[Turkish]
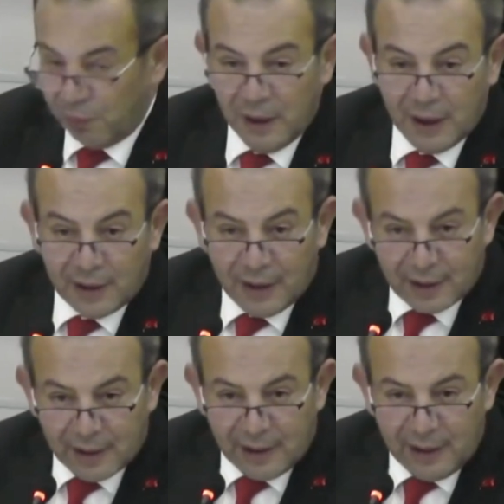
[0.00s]
Türk milleti
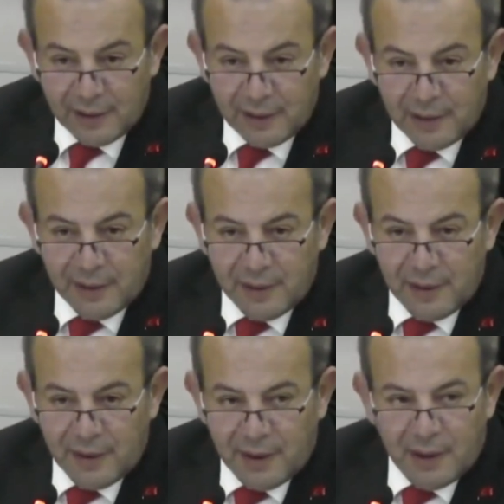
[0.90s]
adına
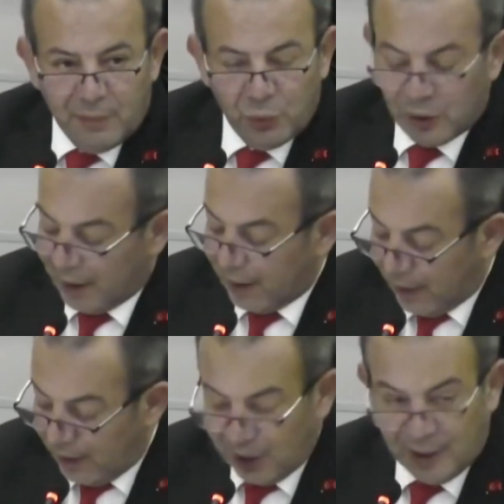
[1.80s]
bu
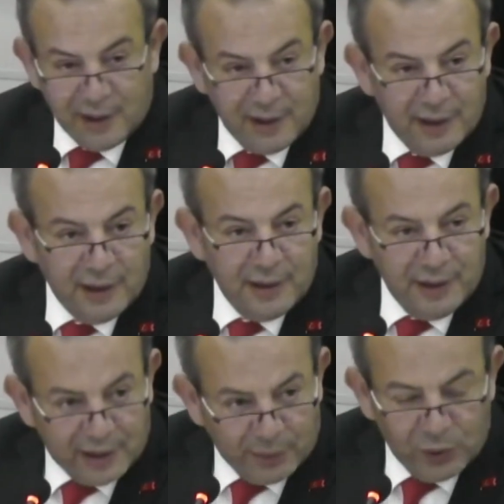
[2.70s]
tarihi
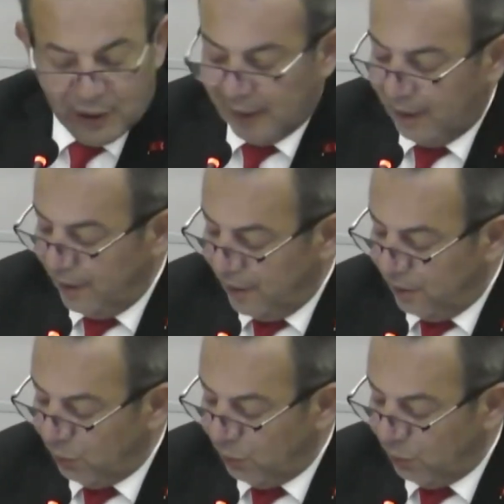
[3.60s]
çağrıyı kabul eden